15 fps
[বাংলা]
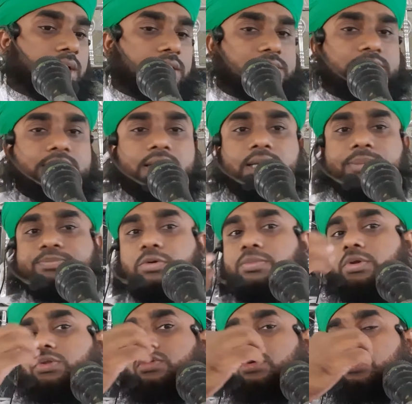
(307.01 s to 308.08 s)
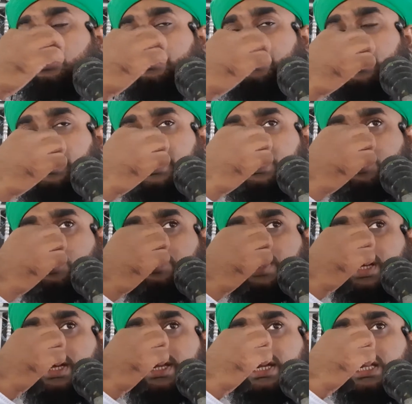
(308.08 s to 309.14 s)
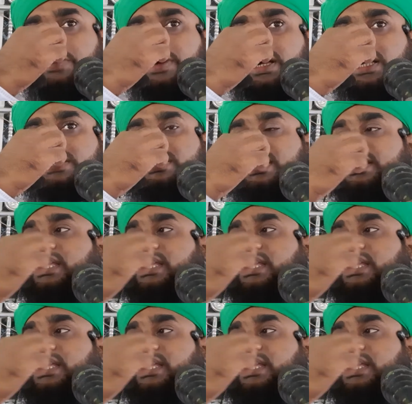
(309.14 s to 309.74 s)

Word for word: আজকের পবিত্রতম দিনে জুমার নামাজ